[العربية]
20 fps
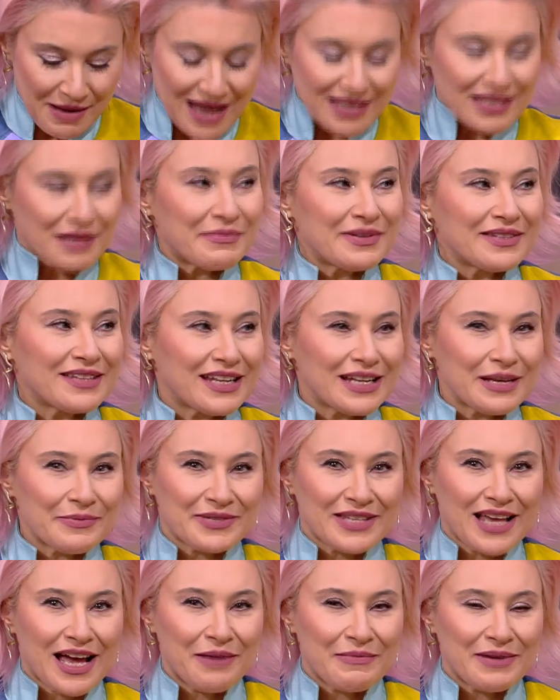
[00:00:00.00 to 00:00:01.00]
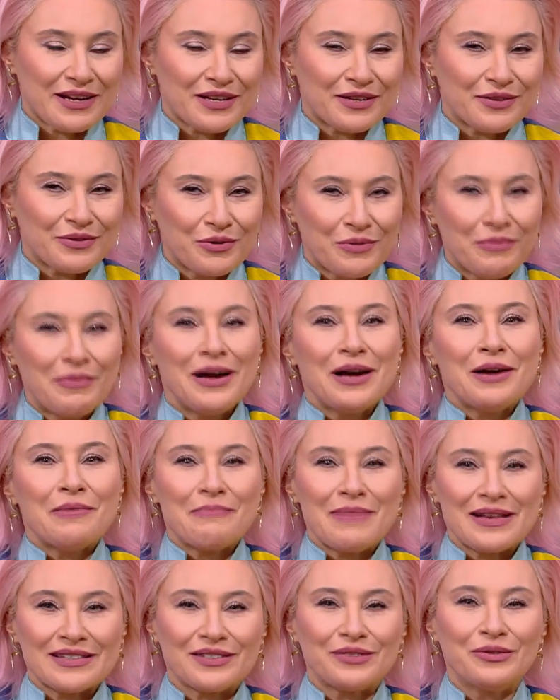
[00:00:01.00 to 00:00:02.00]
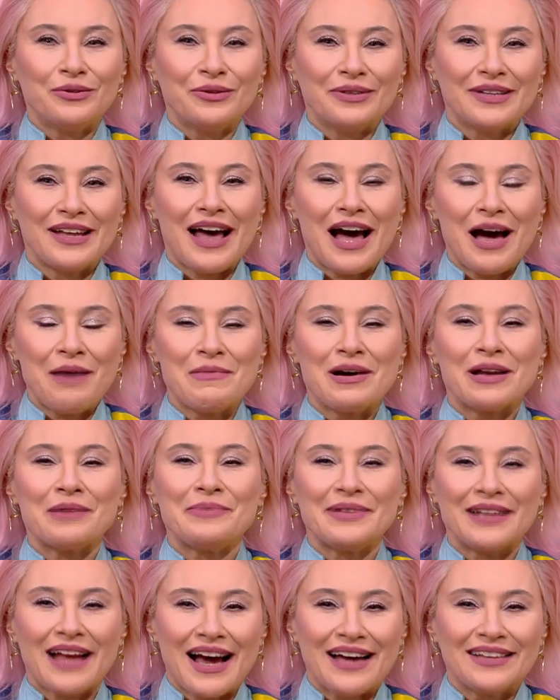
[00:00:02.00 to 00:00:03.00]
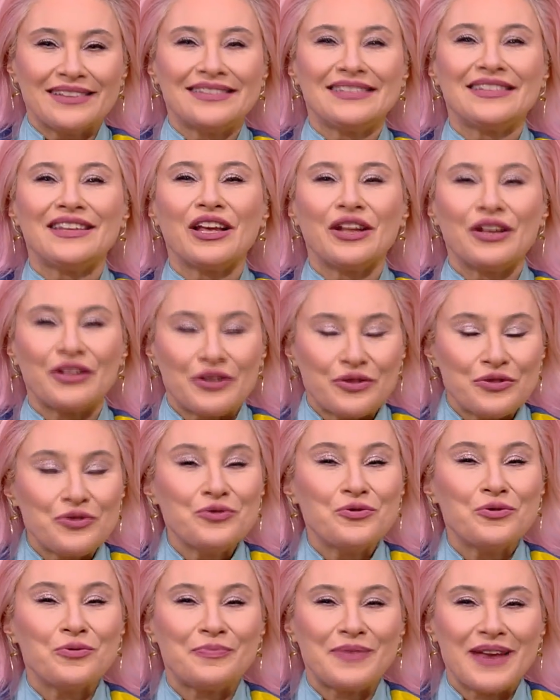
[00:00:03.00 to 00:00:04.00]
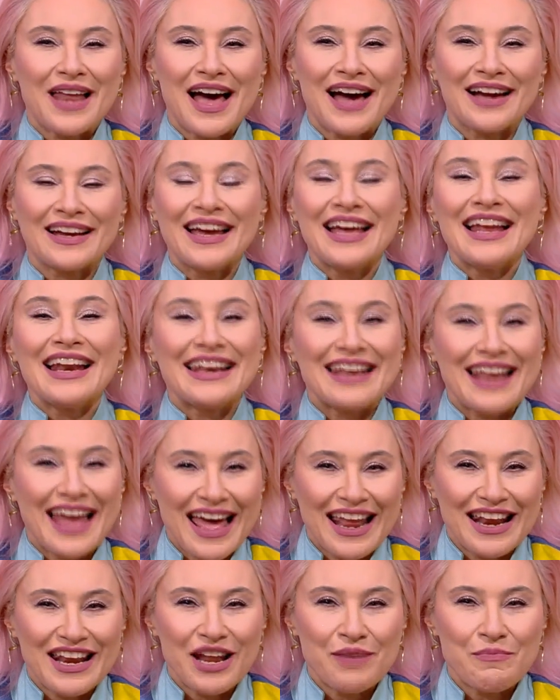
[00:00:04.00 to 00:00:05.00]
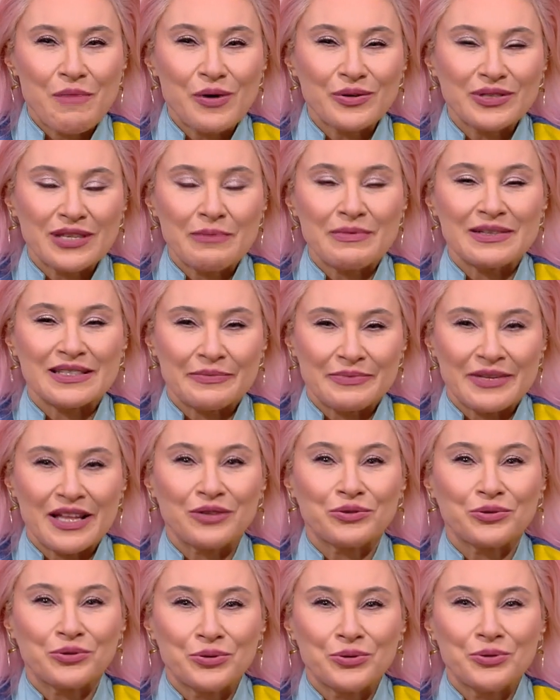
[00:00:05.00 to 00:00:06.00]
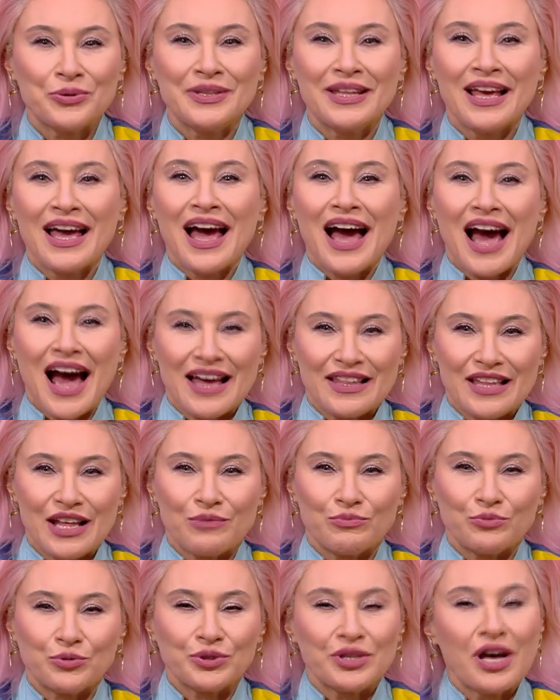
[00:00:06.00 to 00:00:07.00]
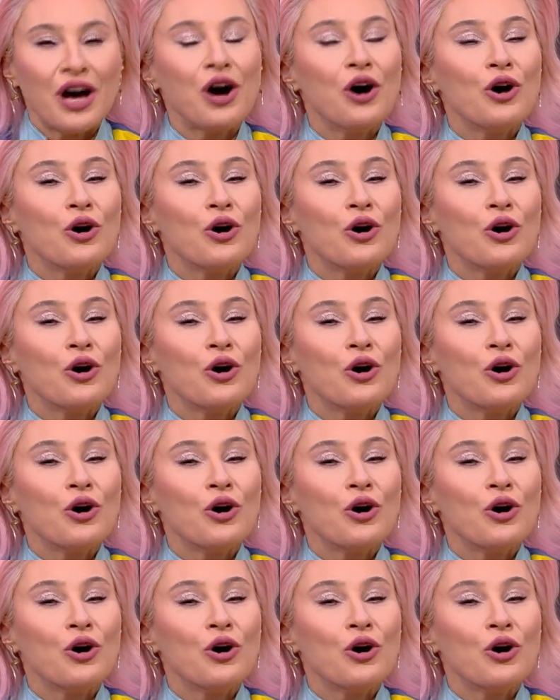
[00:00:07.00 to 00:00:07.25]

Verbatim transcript: حدا منا لابس احمر اليوم بس اللون الاحمر بينعد النيو بلاك لهالموسم اذا بدنا نكون على الموضه